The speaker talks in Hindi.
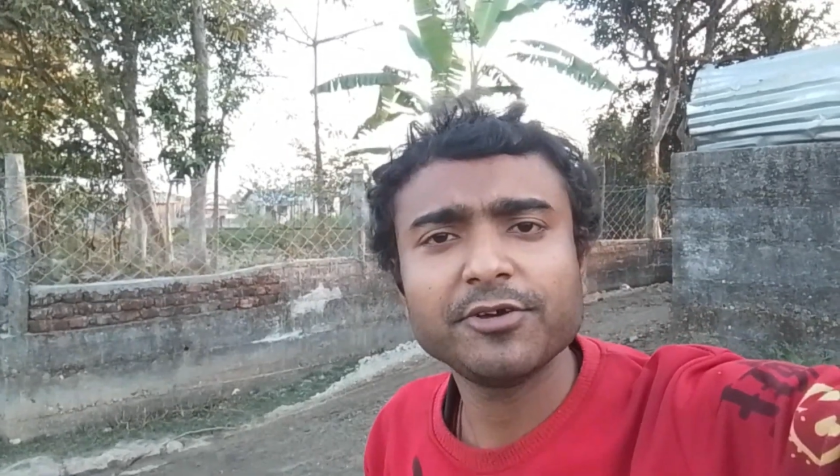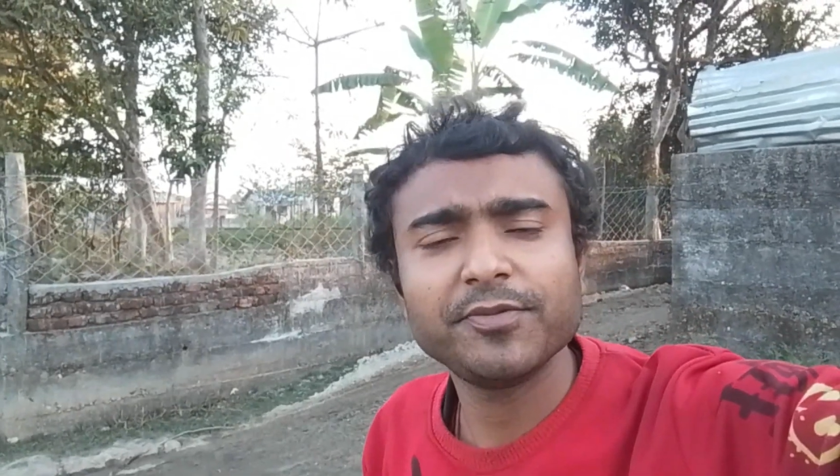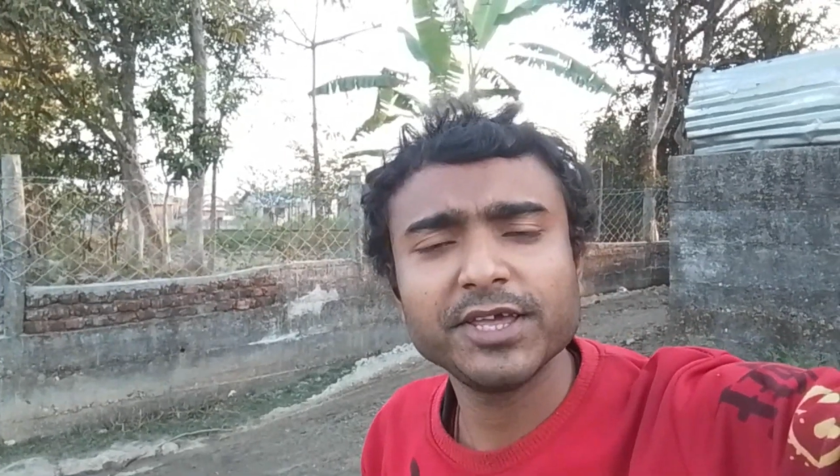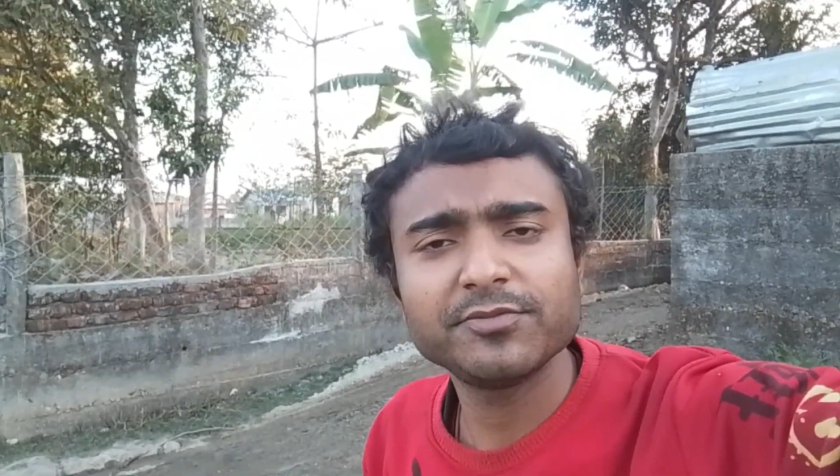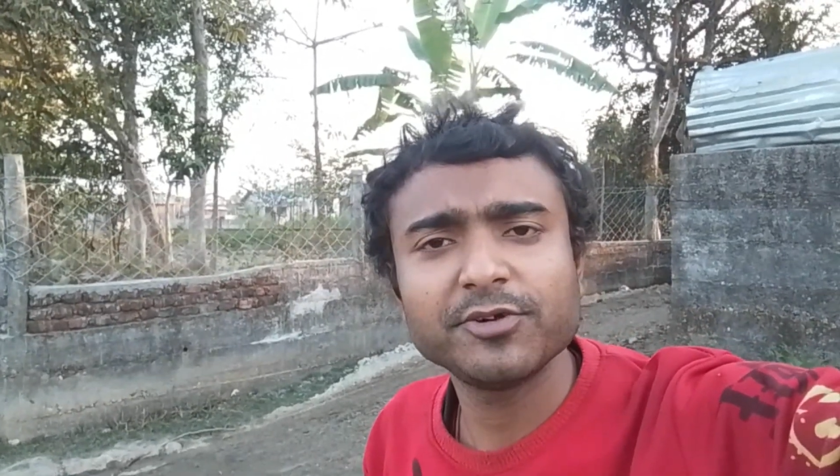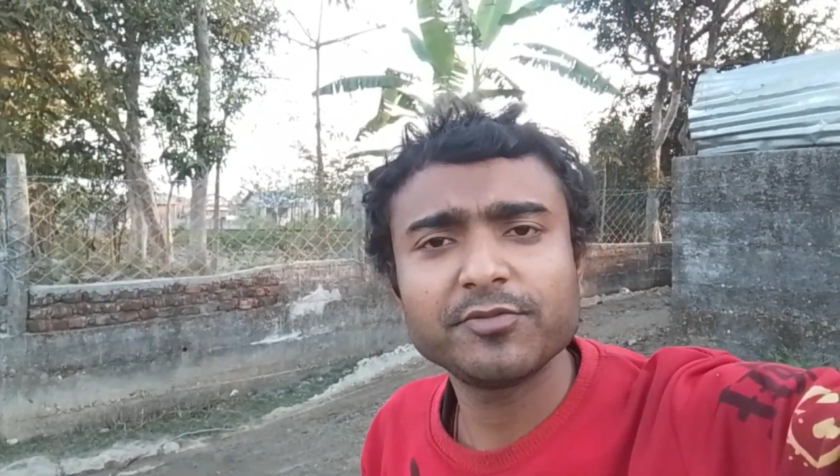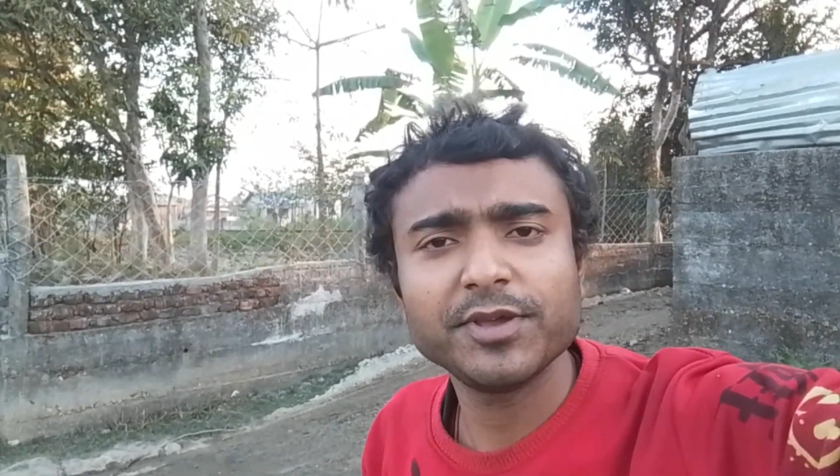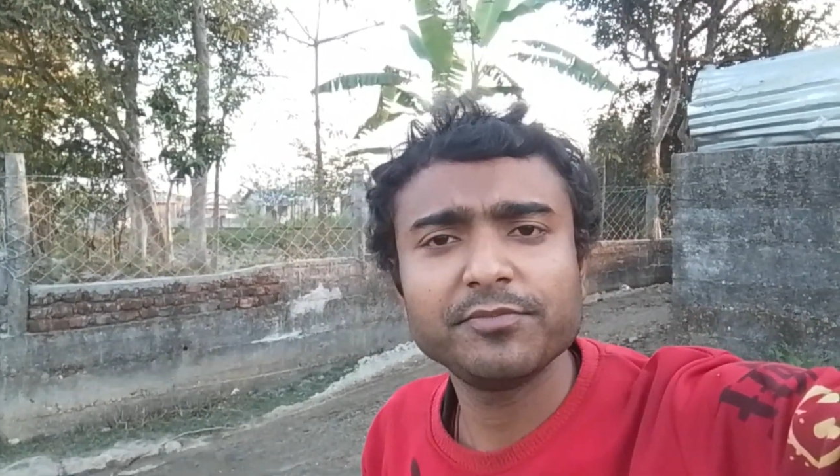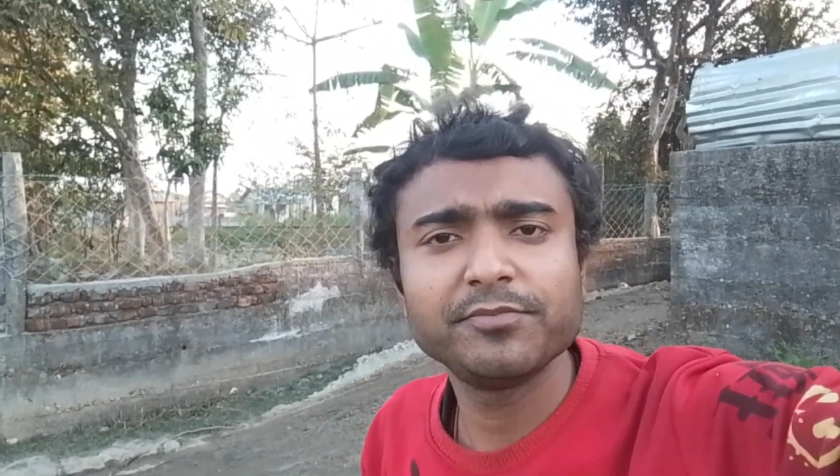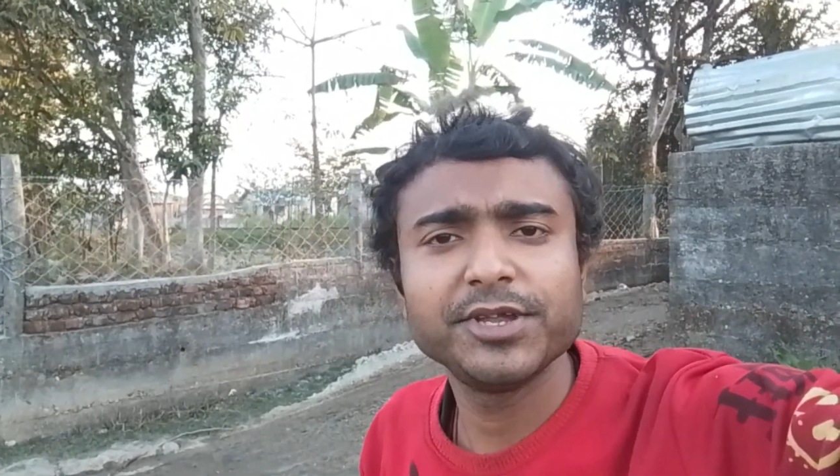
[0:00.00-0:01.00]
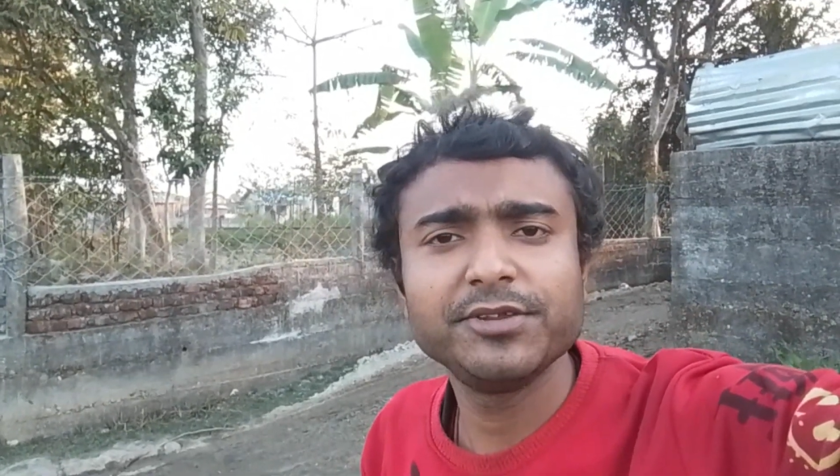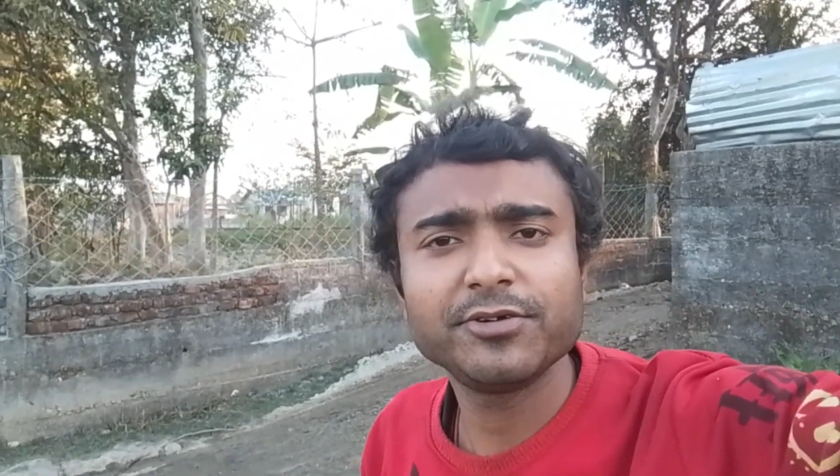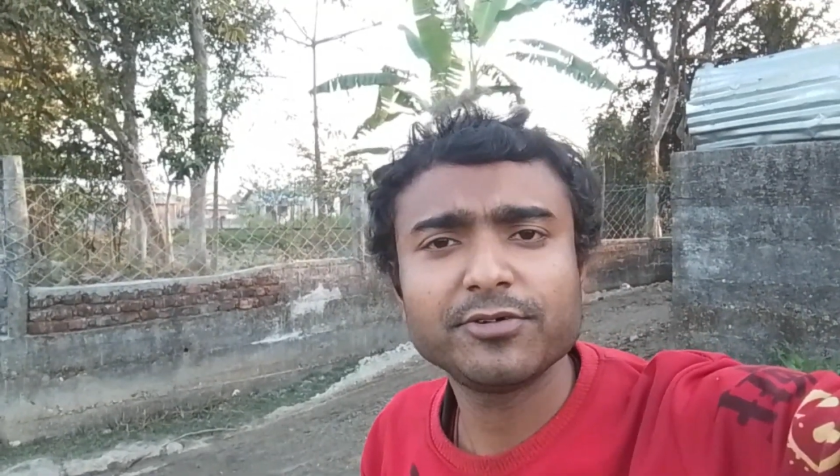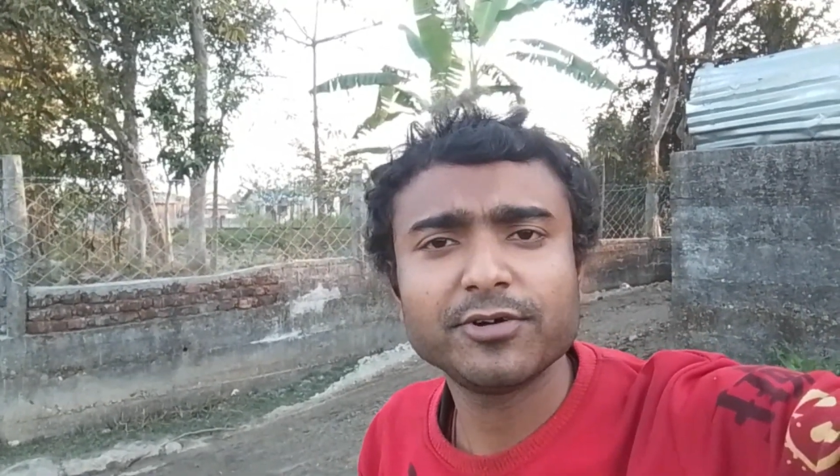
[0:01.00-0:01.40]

वाला फेसबुक में वीडियो